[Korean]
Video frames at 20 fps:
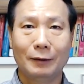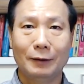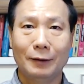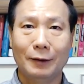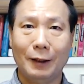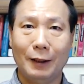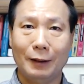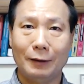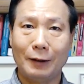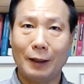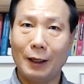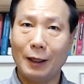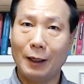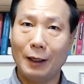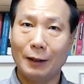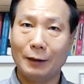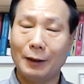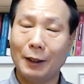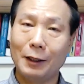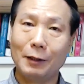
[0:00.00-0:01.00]
네,
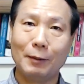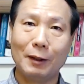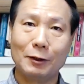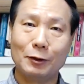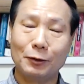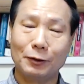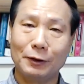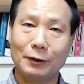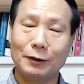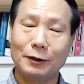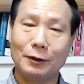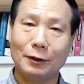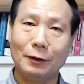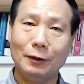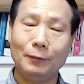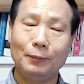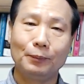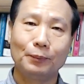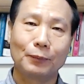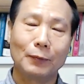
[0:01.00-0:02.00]
다
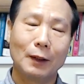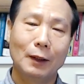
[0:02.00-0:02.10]
대리만족이죠.